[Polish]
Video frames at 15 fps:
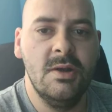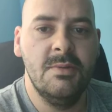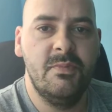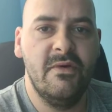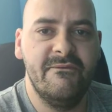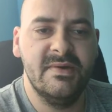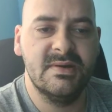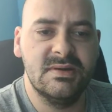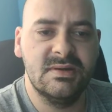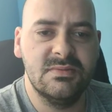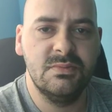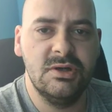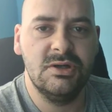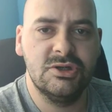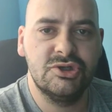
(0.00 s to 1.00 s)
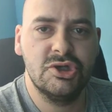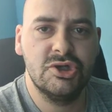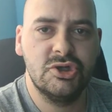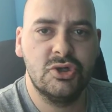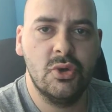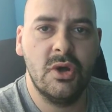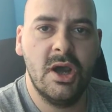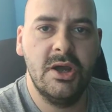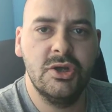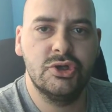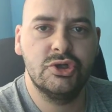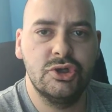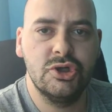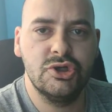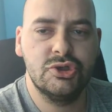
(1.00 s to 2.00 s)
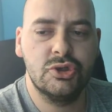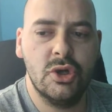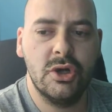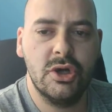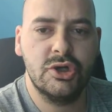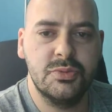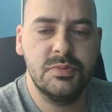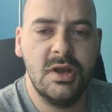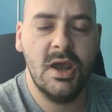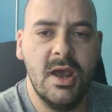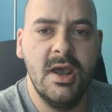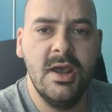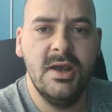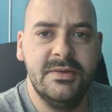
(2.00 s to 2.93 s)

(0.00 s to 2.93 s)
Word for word: Powiedz mi szczerze, kochanie, czy jeszcze kochasz mnie?